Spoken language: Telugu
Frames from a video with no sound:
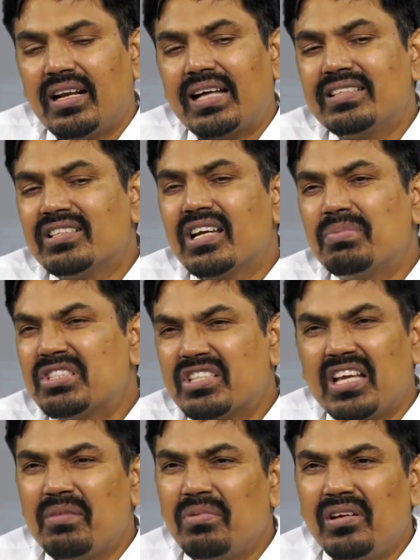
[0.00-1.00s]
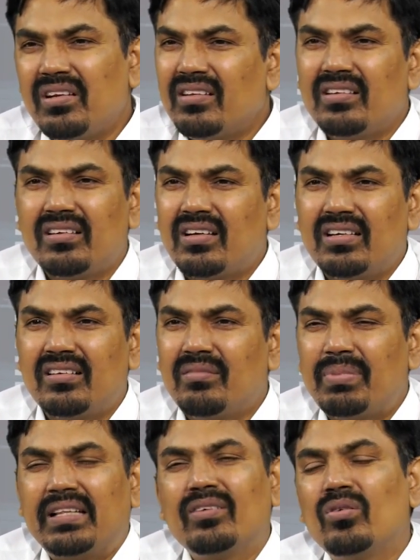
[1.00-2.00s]
లార్జ్ క్యాప్ స్టేబుల్ అండ్
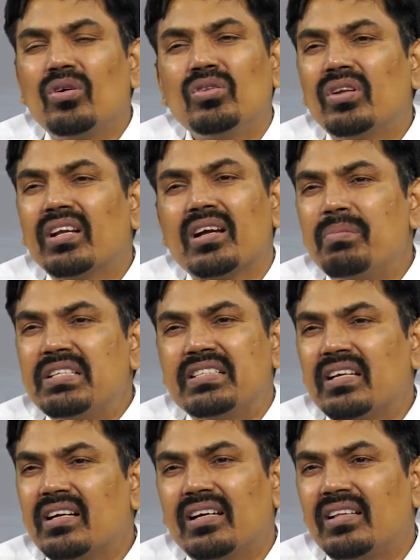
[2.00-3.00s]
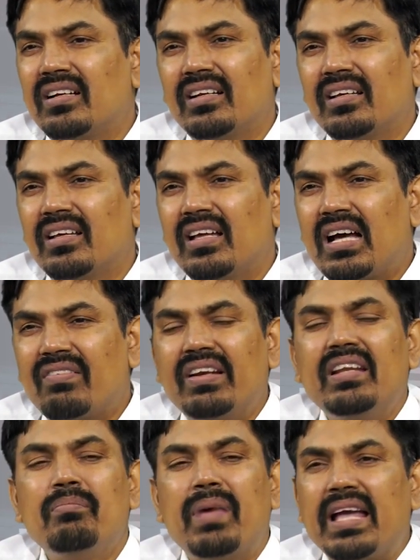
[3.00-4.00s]
పెద్ద గ్రోత్ ఉన్న కంపెనీస్ ఏం కాదండి hmm.
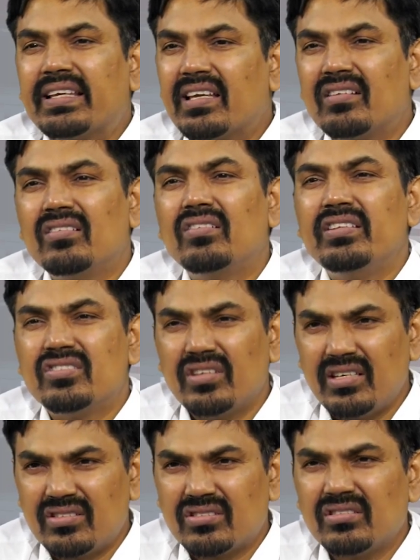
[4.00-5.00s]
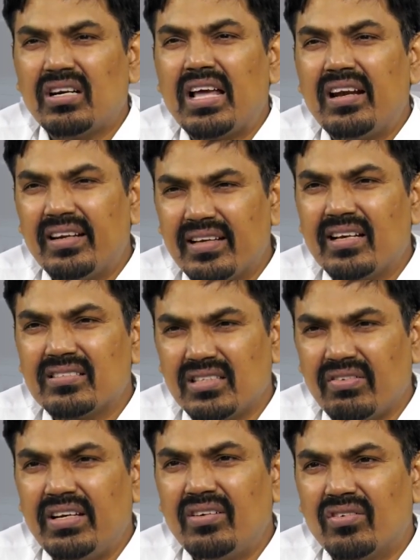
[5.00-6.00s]
అవన్నీ బ్యాంకింగ్ ఇన్సూరెన్స్ ఆయిల్ అండ్ గ్యాస్
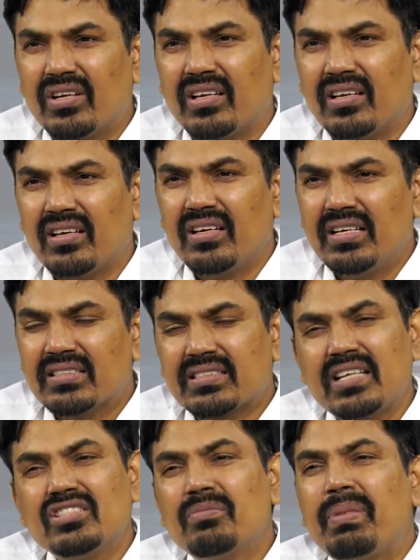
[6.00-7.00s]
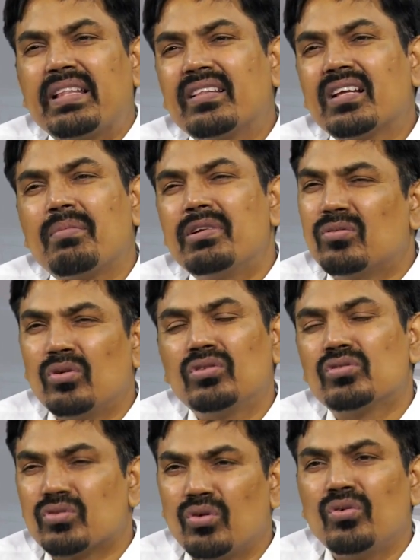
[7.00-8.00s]
ఇవన్నీ ఉంటాయి సైజు పెద్దది కాబట్టి
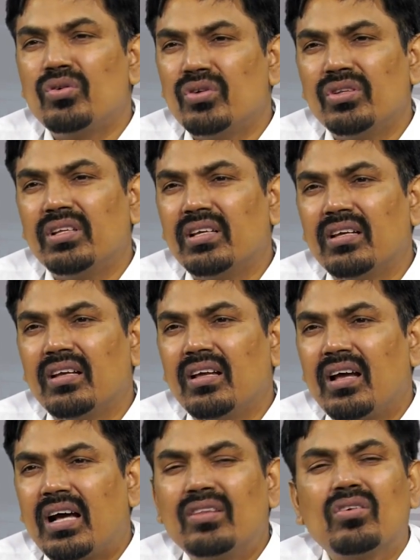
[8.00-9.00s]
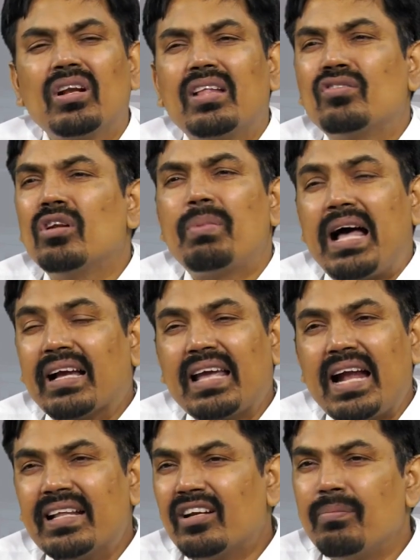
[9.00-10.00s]
గ్రోత్ స్లో ఉంటుంది అందుకని అందులో ఆ
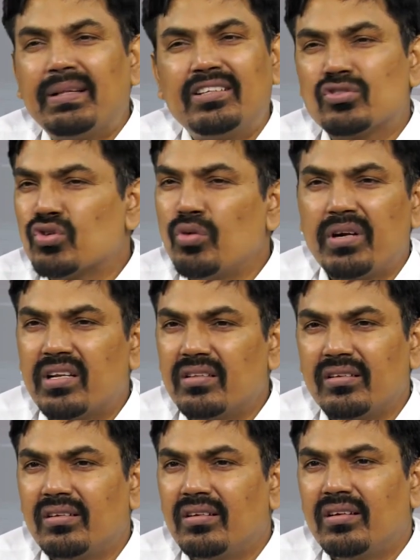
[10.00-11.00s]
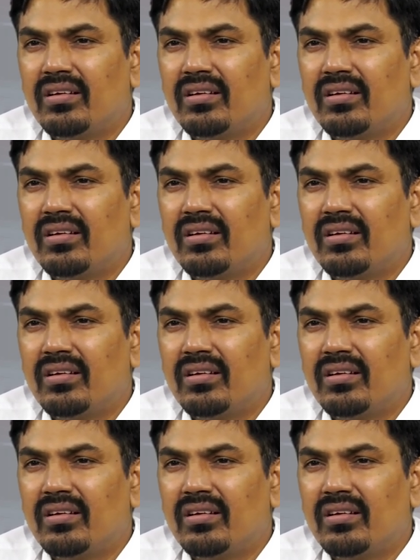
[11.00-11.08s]
కేటగిరీలో పెద్ద స్కోప్ ఉండదు